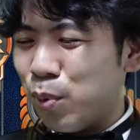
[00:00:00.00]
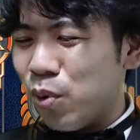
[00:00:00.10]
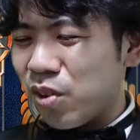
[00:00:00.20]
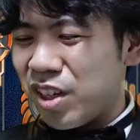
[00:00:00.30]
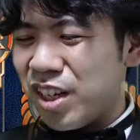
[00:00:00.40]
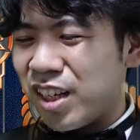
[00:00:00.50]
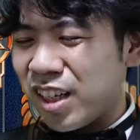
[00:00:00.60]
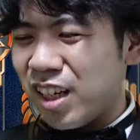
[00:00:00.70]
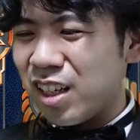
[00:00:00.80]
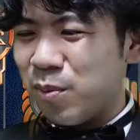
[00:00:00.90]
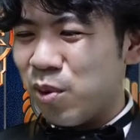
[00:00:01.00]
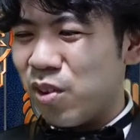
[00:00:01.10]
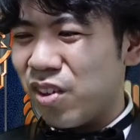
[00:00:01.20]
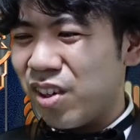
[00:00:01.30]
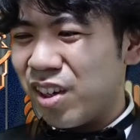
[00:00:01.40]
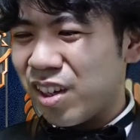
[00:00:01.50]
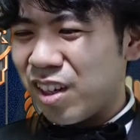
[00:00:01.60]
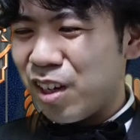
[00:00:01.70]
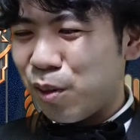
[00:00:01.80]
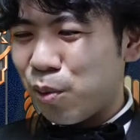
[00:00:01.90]
防御1回でも
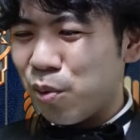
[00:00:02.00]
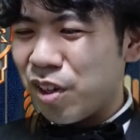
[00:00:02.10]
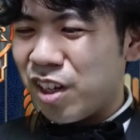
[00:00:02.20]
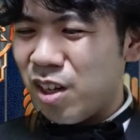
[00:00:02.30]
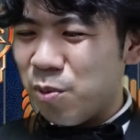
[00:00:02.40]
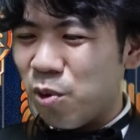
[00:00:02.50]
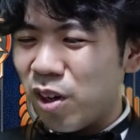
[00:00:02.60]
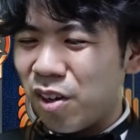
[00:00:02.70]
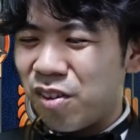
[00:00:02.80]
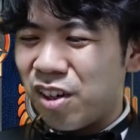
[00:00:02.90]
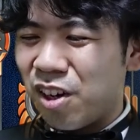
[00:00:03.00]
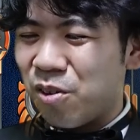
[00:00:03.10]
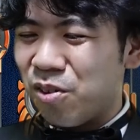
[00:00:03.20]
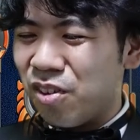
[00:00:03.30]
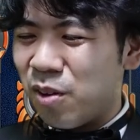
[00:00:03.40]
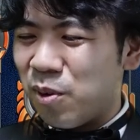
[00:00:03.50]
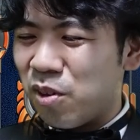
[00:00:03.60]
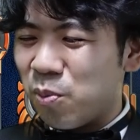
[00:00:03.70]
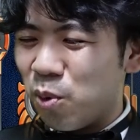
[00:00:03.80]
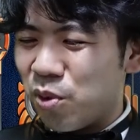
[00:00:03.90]
結構ねゲーム終わらせられるレベル
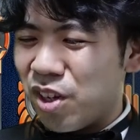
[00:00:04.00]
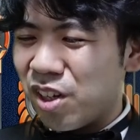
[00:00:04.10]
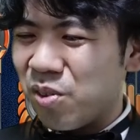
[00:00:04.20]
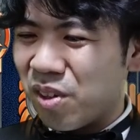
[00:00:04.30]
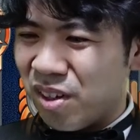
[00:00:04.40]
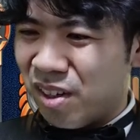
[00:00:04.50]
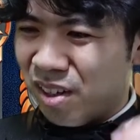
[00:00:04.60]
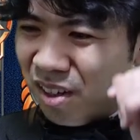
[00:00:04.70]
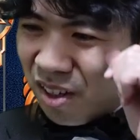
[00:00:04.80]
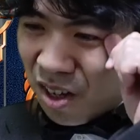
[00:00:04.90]
に持っていけるから、